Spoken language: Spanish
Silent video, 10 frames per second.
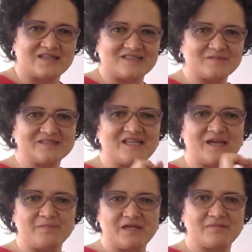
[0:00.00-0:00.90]
esa
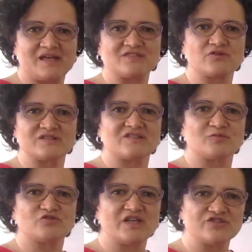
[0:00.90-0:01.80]
materia prima, de eso que
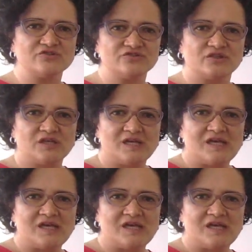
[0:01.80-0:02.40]
estamos hechos,